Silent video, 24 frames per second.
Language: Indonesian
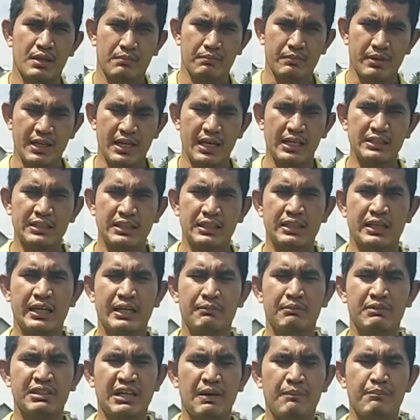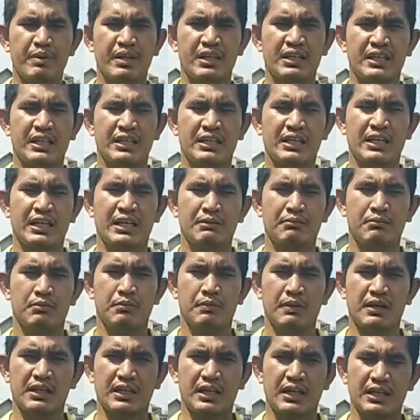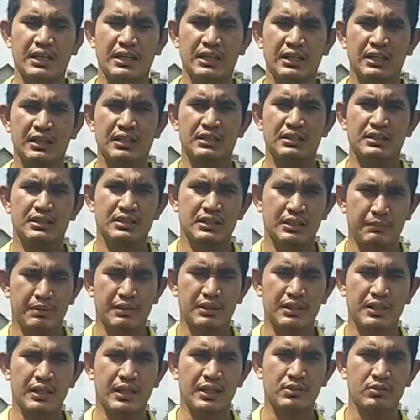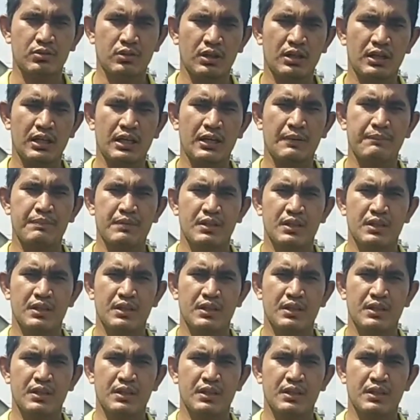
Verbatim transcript: bedanya gaya menyamping dan gaya membelakangi yang pertama itu adalah